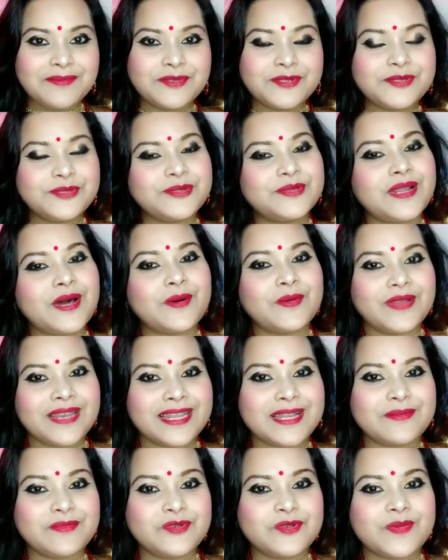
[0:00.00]
বন্ধুরা
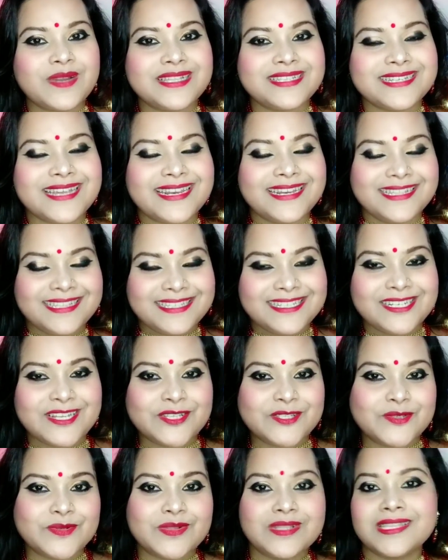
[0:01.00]
ওয়েলকাম টু মাই চ্যানেল
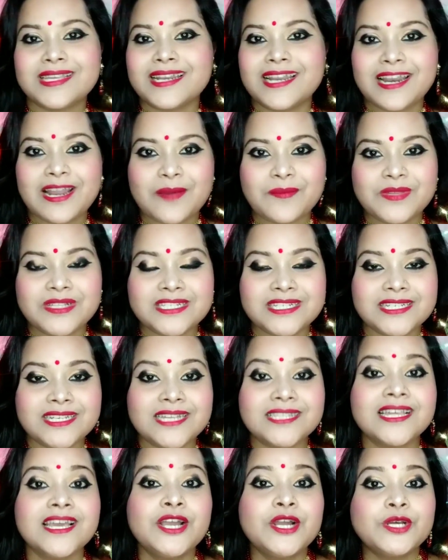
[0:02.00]
জিনাত সুলতান আর আমি
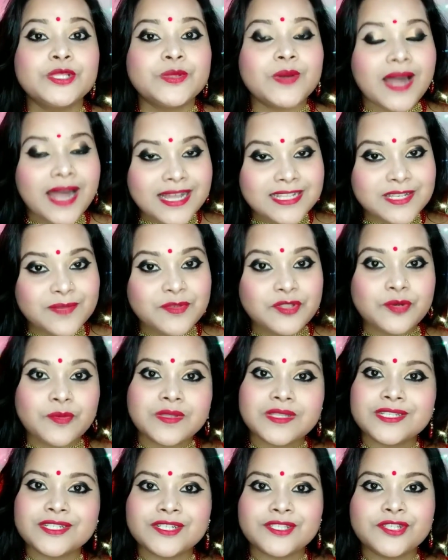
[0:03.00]
জিনাত তো আজ আমি
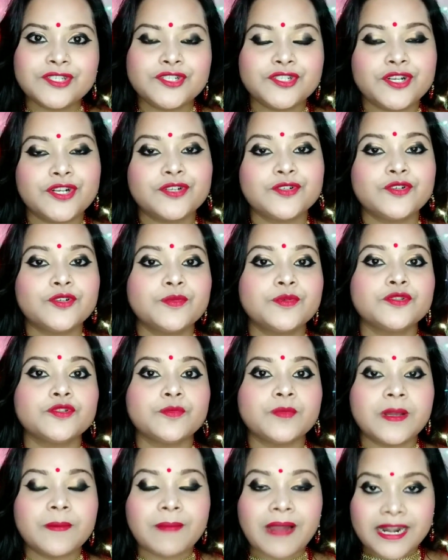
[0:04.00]
তোমাদের সাথে শেয়ার করব
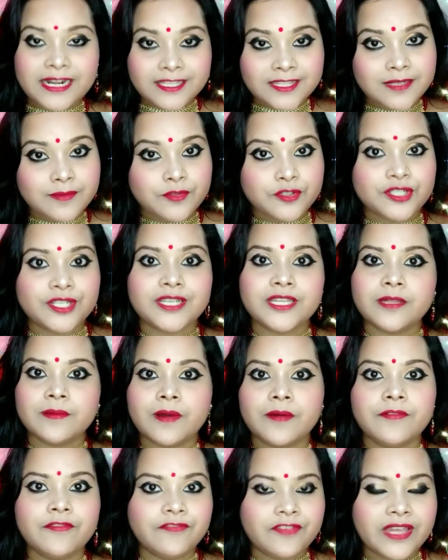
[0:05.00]
তোমরা বাড়িতে বসে
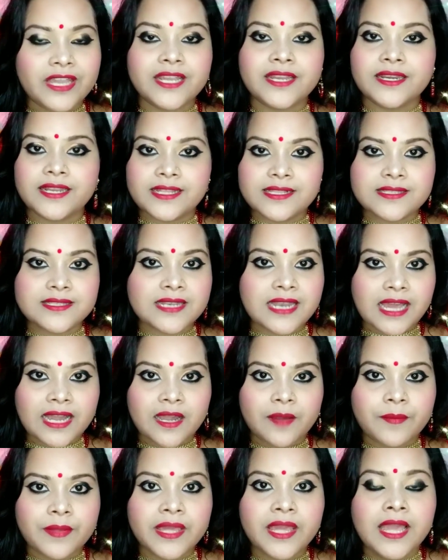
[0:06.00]
কিভাবে ফেক নেলস
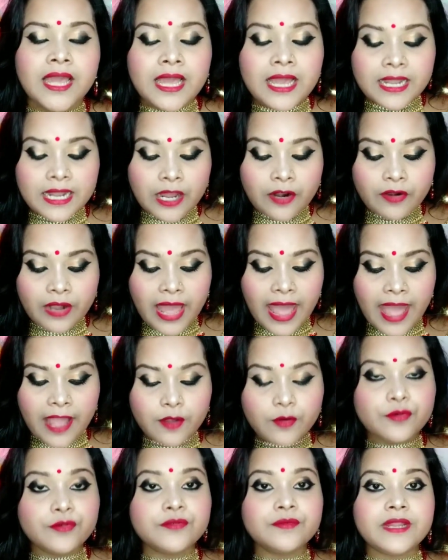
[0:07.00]
লাগাবে কারণ
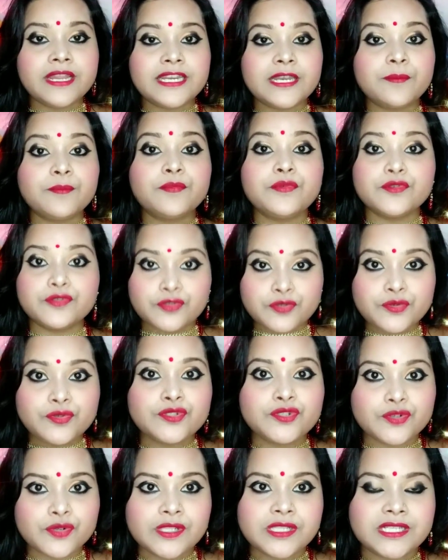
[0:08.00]
এখন এটা
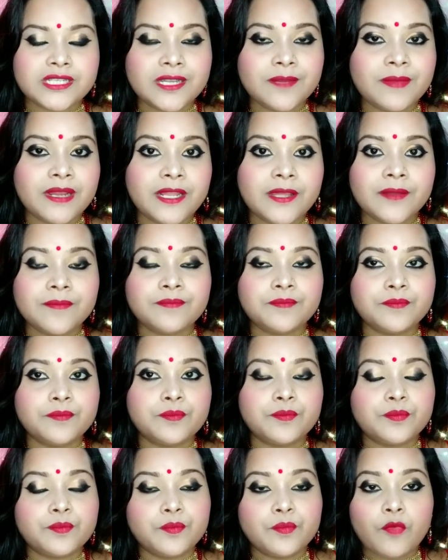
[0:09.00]
প্রচুর চলছে মানে
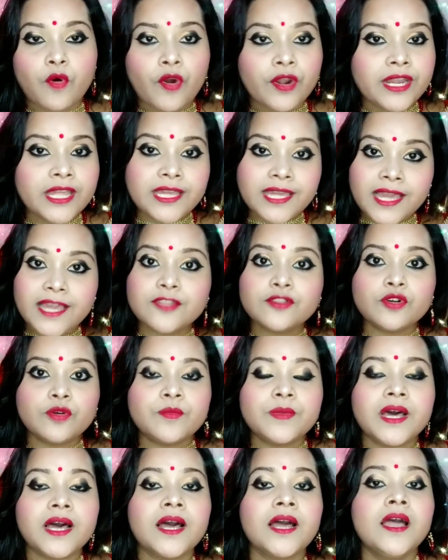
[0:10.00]
অনেকেই
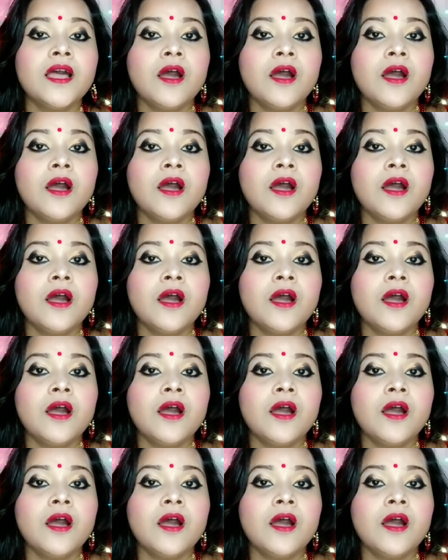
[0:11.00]
তোমরা